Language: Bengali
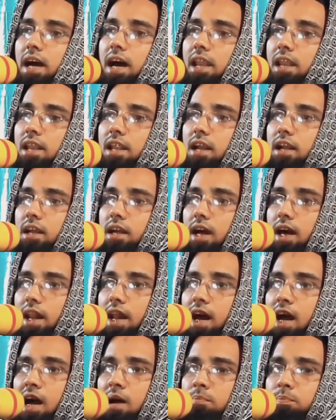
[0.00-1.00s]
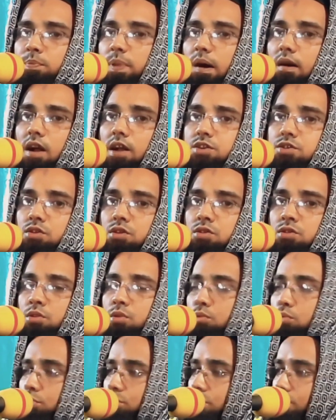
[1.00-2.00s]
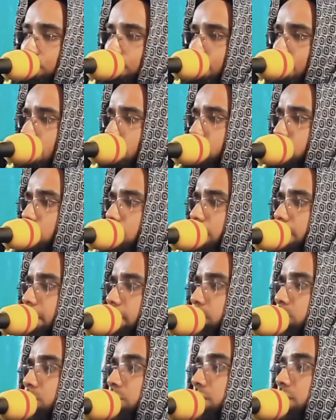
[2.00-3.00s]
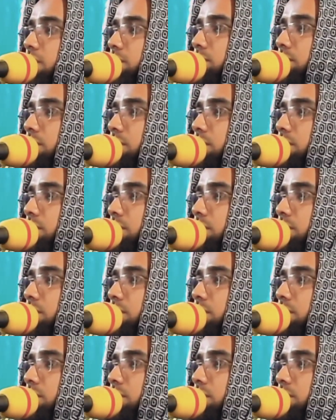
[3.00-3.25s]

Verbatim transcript: আল্লাহর কালাম পাওয়ার জন্য উদ্গ্রীব হয়ে বোনকে